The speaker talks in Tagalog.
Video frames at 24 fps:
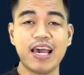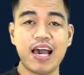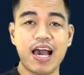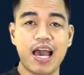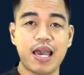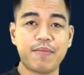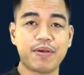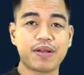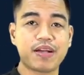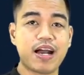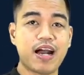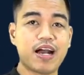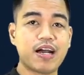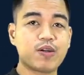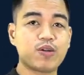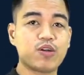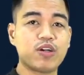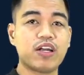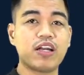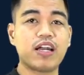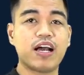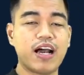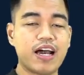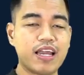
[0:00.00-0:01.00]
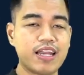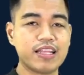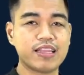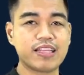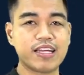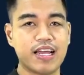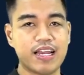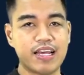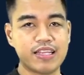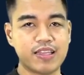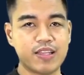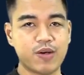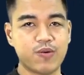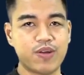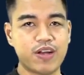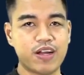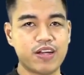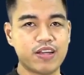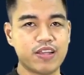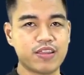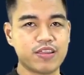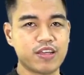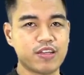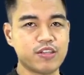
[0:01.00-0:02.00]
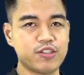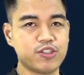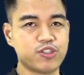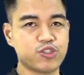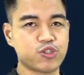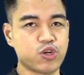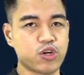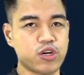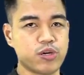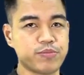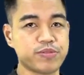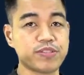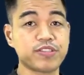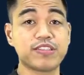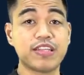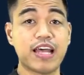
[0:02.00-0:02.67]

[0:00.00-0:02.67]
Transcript: ay magkakaroon na ng kalat-kalat na ulan and thunderstorms